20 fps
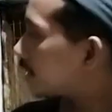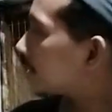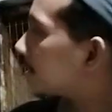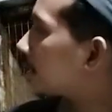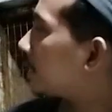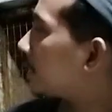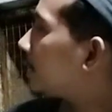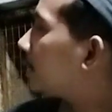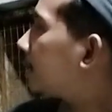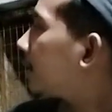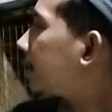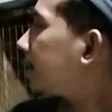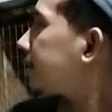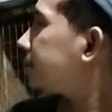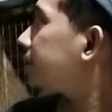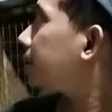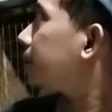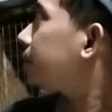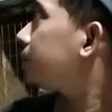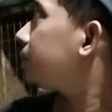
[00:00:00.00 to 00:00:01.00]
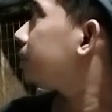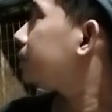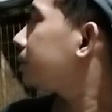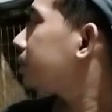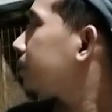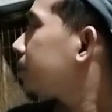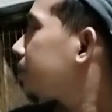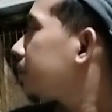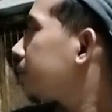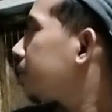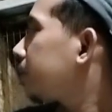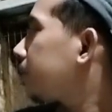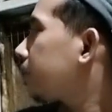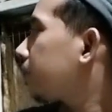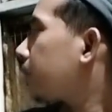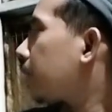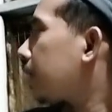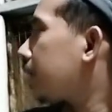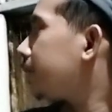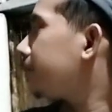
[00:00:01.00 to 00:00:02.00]
paling segini ya guys ya.
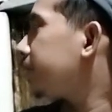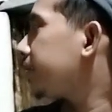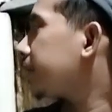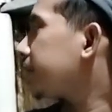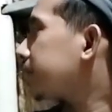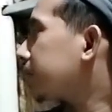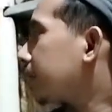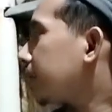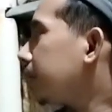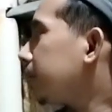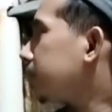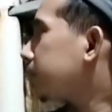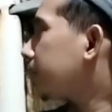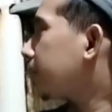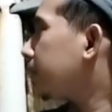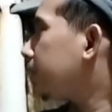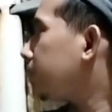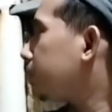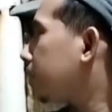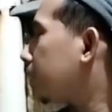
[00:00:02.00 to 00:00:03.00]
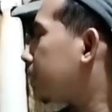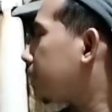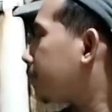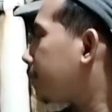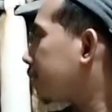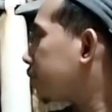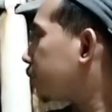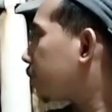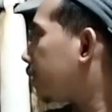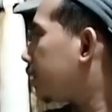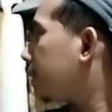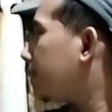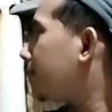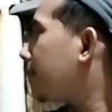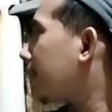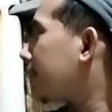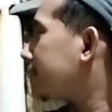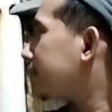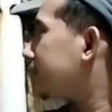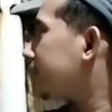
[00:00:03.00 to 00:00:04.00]
Kurang lebihnya segini. Segini udah termasuk gede
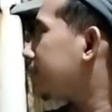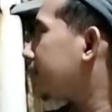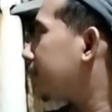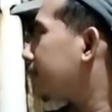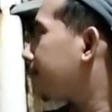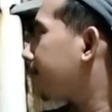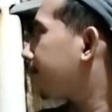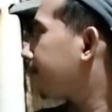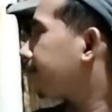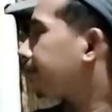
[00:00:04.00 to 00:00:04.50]
banget sih.